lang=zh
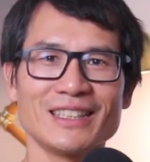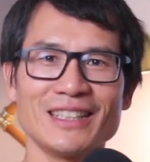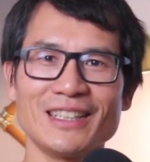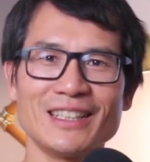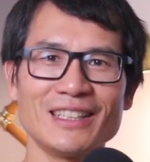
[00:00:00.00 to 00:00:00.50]

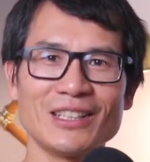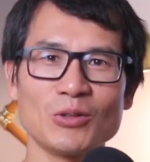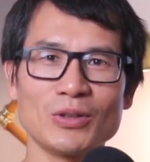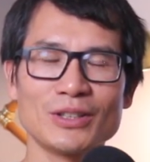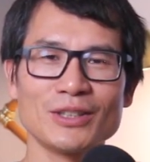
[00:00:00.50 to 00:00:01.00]
呃，
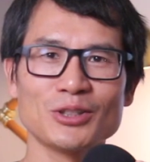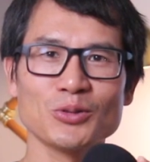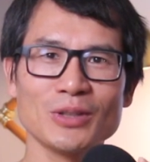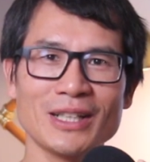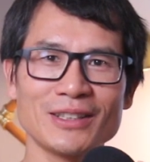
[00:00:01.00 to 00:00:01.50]
我的
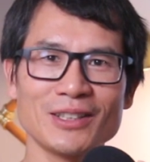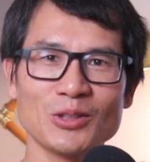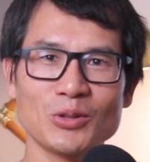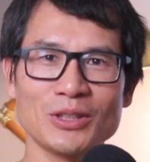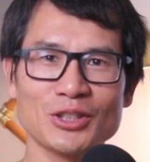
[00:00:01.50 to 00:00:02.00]
数量，
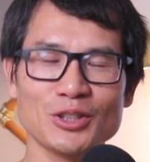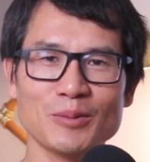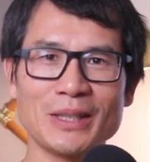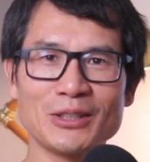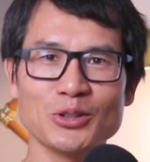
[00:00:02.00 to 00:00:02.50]
我的视
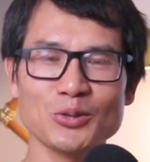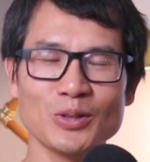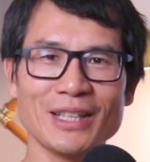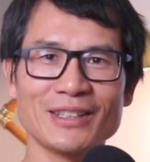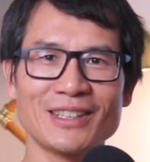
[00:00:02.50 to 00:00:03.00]
频
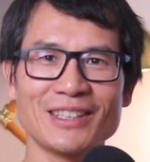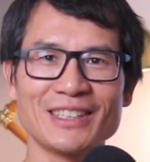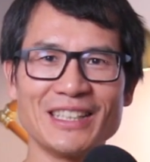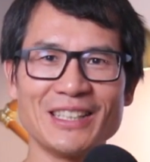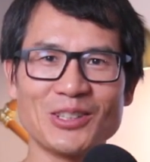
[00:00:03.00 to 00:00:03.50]
数量呢
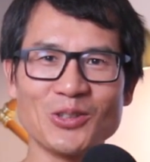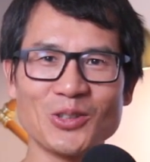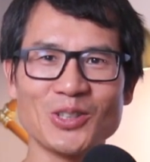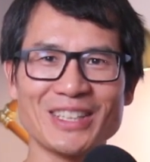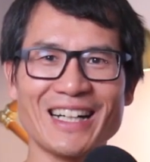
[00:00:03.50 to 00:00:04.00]
也多
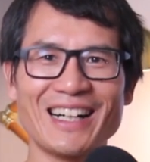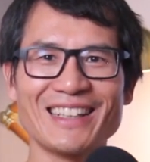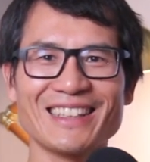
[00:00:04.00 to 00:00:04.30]
过他，